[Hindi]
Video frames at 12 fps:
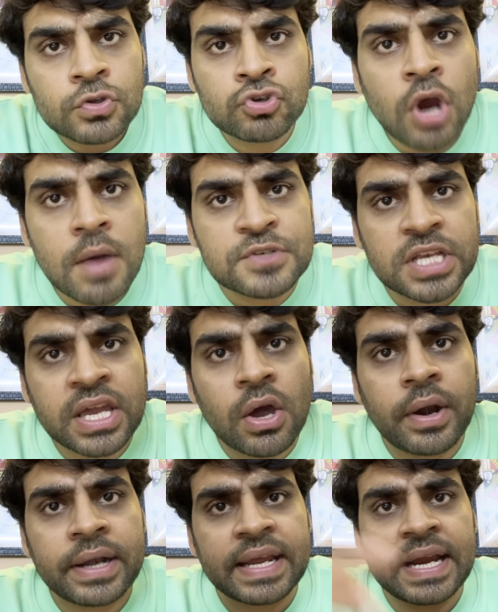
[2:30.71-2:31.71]
जॉब
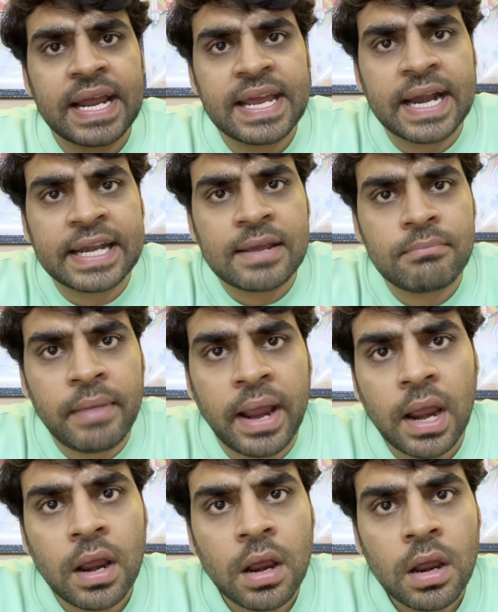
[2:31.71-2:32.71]
सिक्योरिटी ही नहीं है टीम में
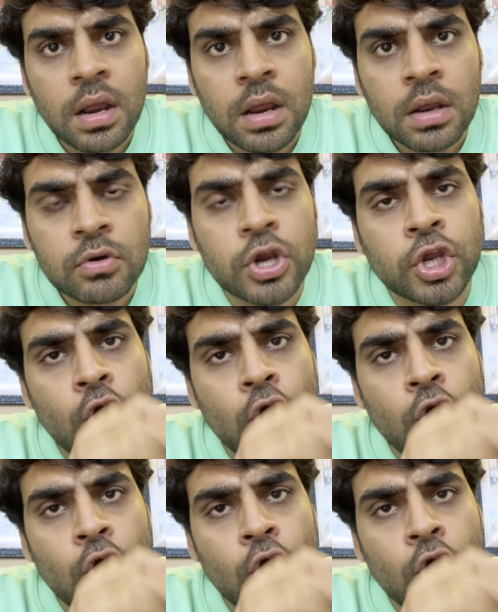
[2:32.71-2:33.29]
कोई